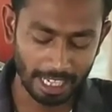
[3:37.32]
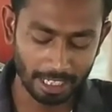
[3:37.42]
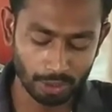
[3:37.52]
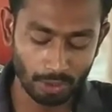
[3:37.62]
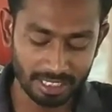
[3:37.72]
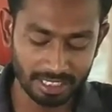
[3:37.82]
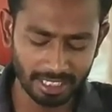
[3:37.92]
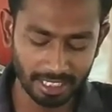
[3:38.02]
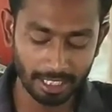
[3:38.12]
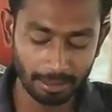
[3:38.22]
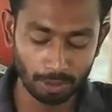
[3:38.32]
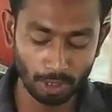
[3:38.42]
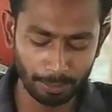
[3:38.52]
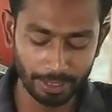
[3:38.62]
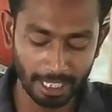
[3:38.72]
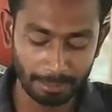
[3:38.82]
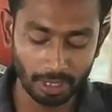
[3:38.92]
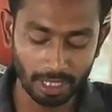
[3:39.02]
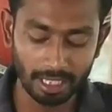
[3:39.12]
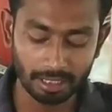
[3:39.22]
একশো আশি থেকে নব্বই টাকা
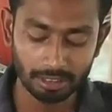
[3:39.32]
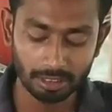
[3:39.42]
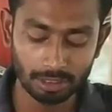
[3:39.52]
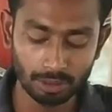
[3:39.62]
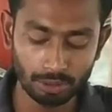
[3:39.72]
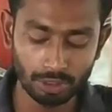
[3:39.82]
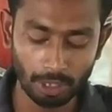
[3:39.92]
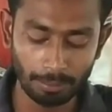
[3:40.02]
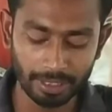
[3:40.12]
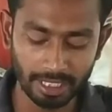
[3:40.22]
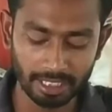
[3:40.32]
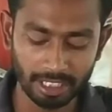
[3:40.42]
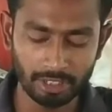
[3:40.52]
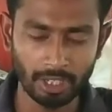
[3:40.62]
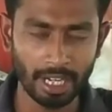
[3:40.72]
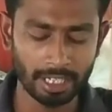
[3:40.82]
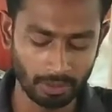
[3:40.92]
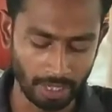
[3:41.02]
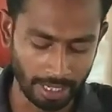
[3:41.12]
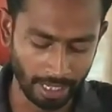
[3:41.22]
ব্রয়লার দুশো নব্বই থেকে তিনশো টাকা
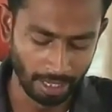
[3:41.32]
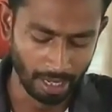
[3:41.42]
সোনালি